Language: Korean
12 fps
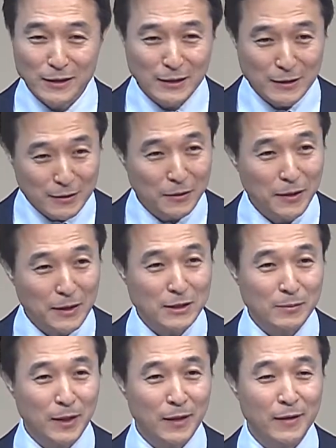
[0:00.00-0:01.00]

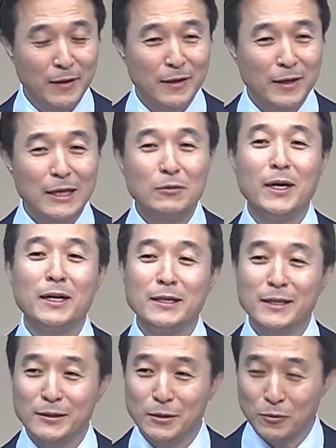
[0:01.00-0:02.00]
있었겠지만 그래도
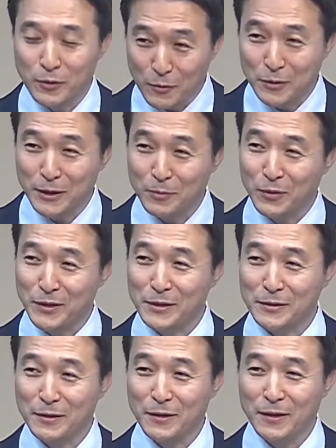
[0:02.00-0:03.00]
하나님께서 또이곳을
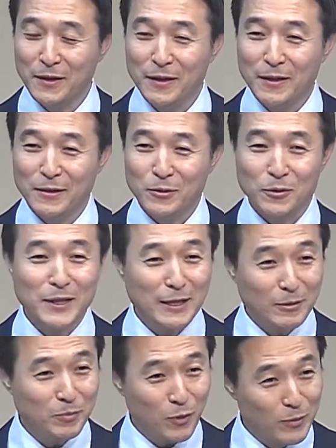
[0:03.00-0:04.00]
보내셔서 또
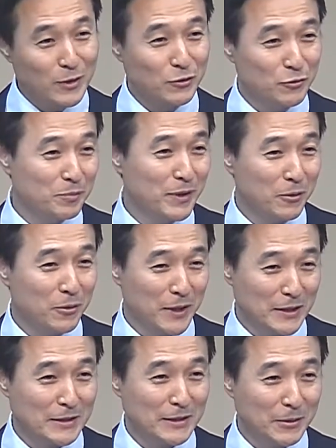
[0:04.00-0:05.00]
다른 봄을 준비하고
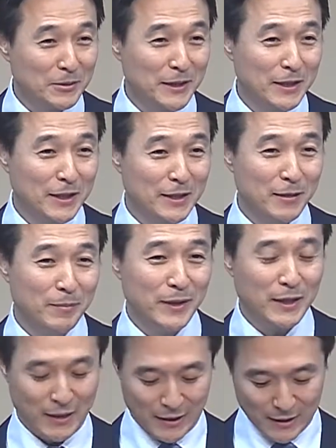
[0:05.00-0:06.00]
계신다고 생각을
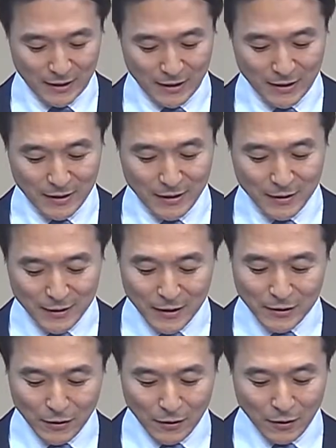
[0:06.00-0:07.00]
합니다.
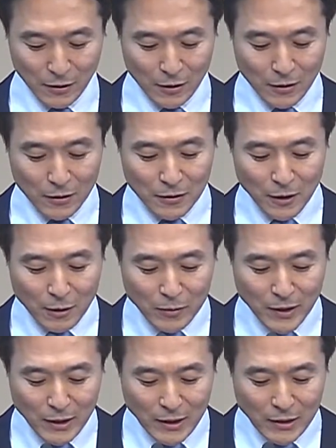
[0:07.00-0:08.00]
그래서
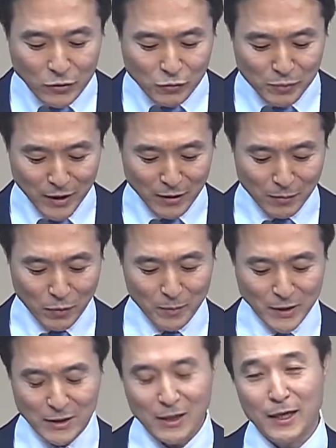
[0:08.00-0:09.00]
여러분이 이 준비하는
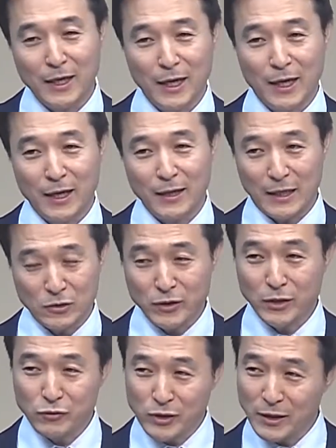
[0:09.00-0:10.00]
봄의 시간에
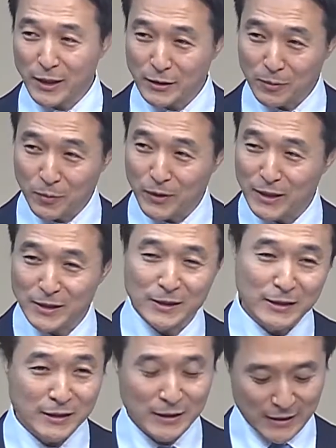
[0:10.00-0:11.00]
나중에 주님께서
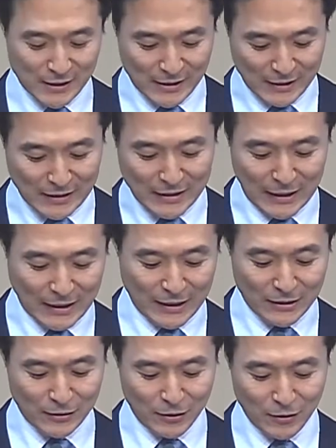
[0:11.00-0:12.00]
보내시는 그
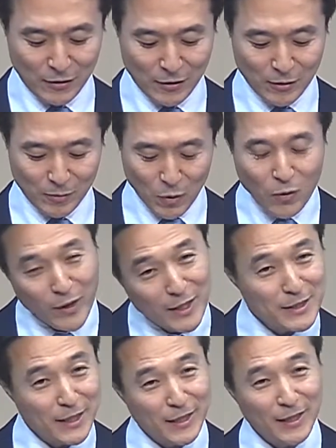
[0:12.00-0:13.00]
자리에서 목회
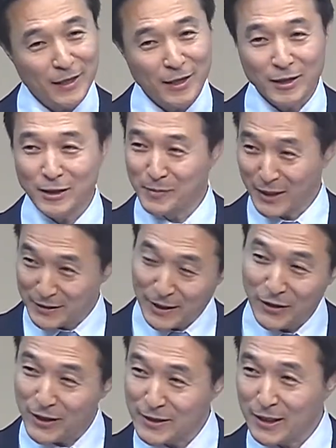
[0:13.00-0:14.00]
자리, 음악
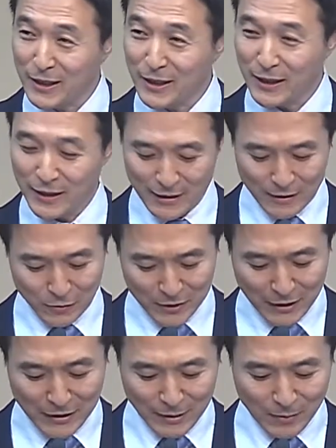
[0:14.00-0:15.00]
사역의 자리, 또
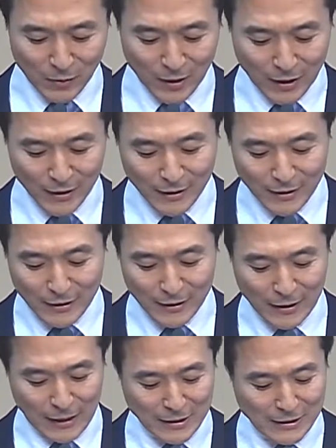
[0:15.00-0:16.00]
상담과
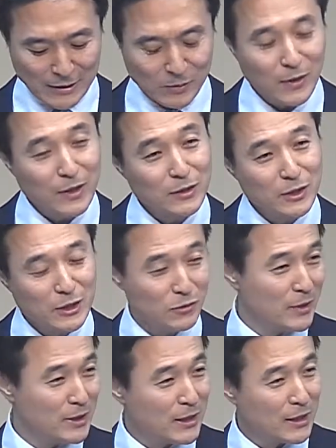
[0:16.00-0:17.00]
가르침과
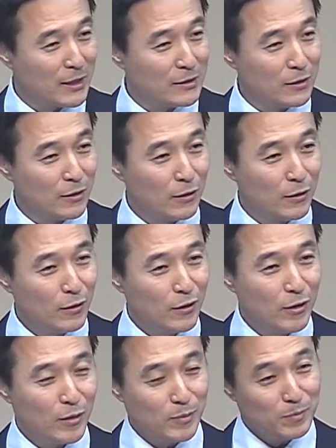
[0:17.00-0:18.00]
치유의 자리에서
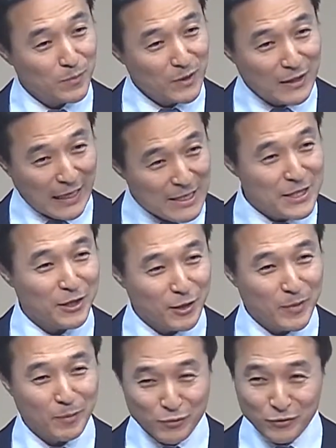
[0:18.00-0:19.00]
그
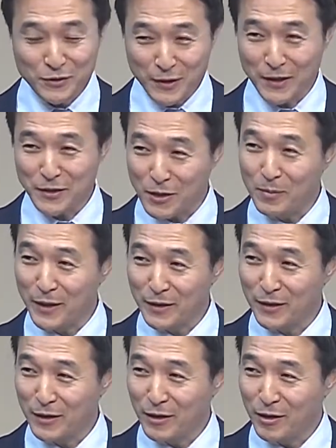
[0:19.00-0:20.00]
한여름의 풍성한
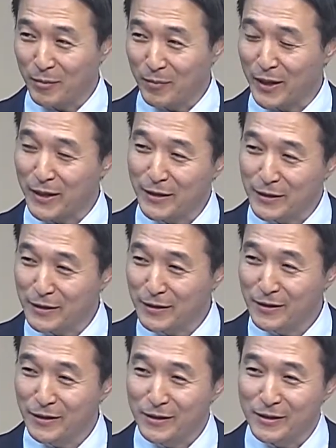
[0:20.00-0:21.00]
열매를 맺기를
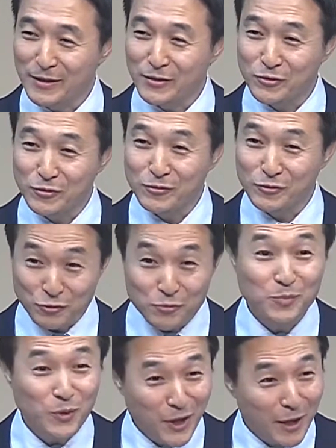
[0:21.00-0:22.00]

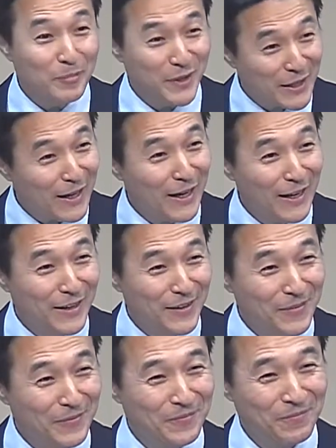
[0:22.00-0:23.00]
축복합니다.
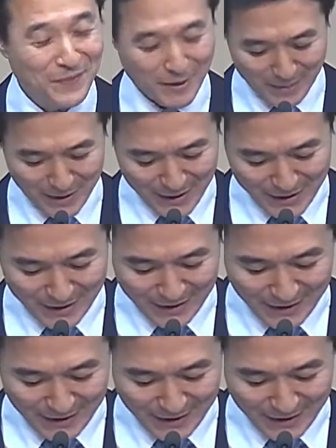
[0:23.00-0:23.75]
아멘.